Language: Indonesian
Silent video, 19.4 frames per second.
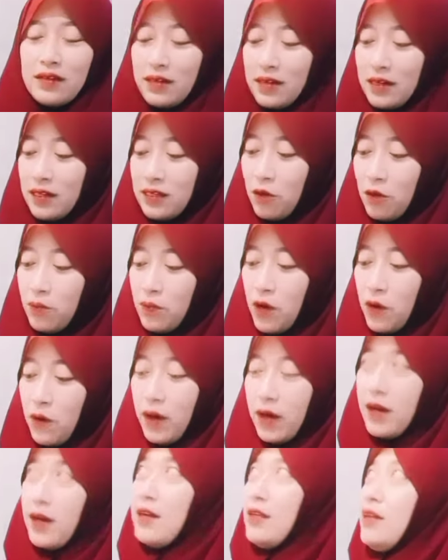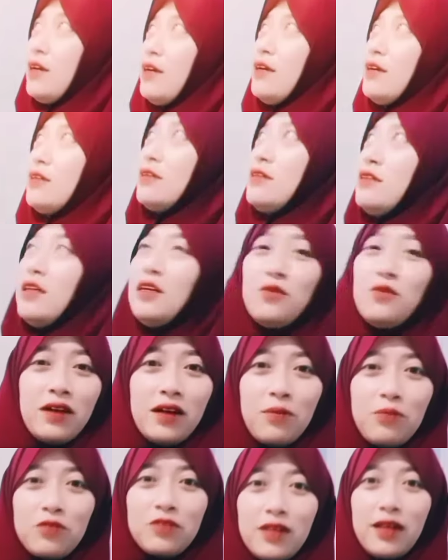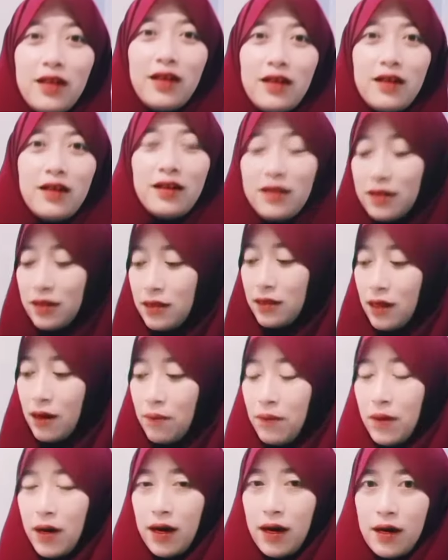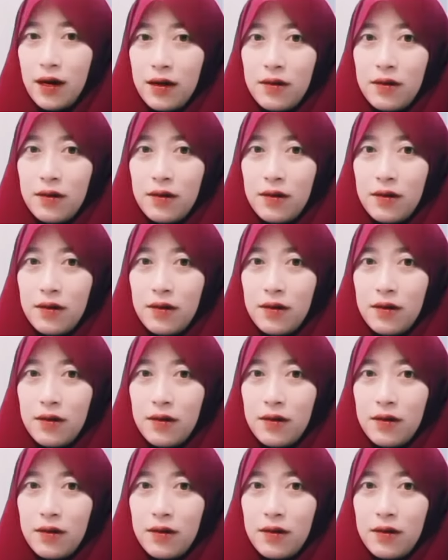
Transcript: kita ubah warnanya jadi warna putih tambah